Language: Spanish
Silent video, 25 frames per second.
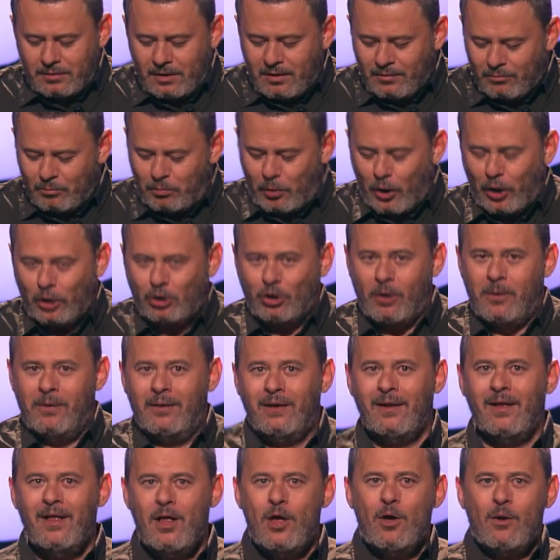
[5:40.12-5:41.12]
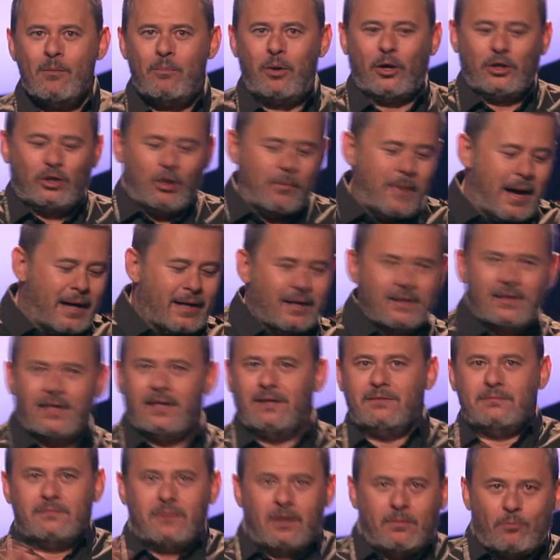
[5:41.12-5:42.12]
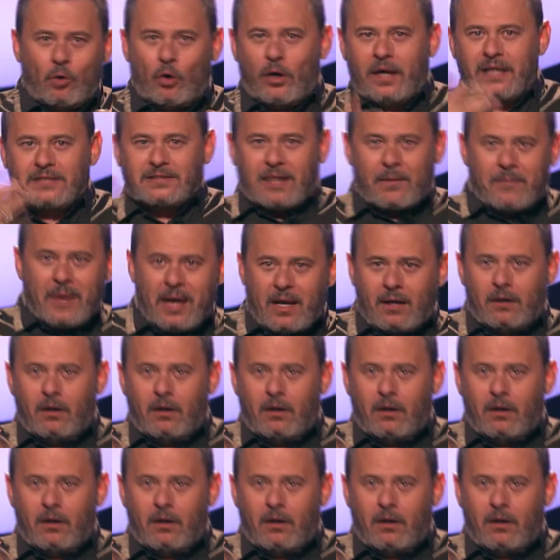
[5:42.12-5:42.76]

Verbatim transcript: un poquito, poquito marketing, mujeres también,